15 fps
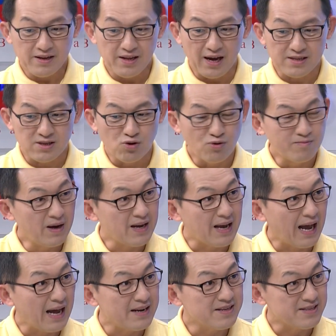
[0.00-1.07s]
ดที่อาจจะอยู่บึง
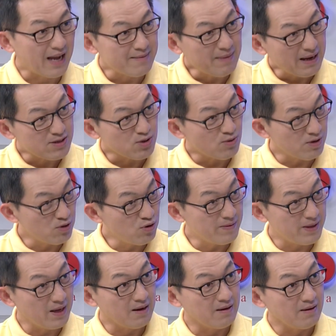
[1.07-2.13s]
การนี่สามารถส่งได้ทั่วป
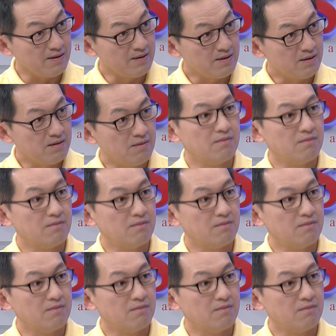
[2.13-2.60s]
ระเทศเลย ใช่ครับ